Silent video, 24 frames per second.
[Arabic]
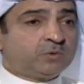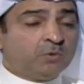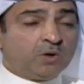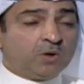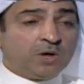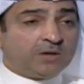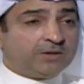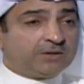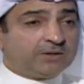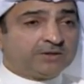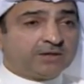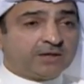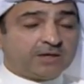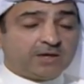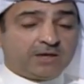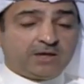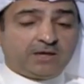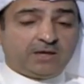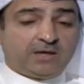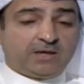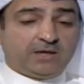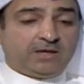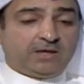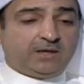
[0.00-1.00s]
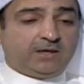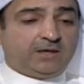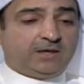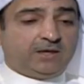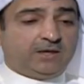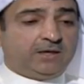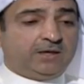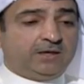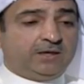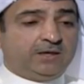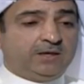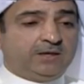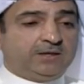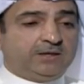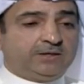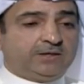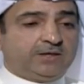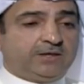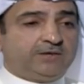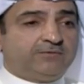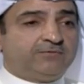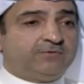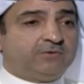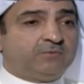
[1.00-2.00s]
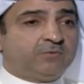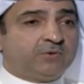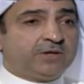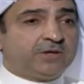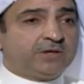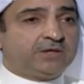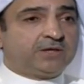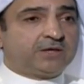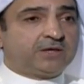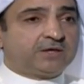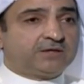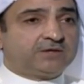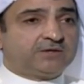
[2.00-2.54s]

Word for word: وهذا ترى آه، يعني في المذكرة